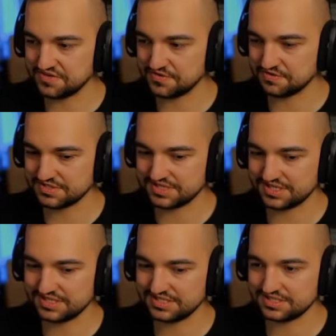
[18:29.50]
offroad
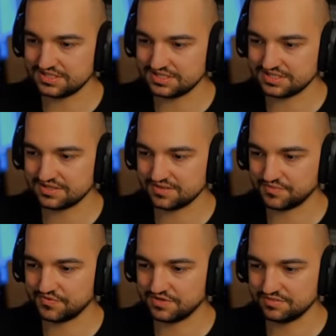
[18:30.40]
skręcić. A no,
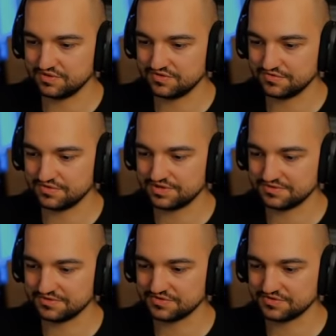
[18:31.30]
powinienem inną furę może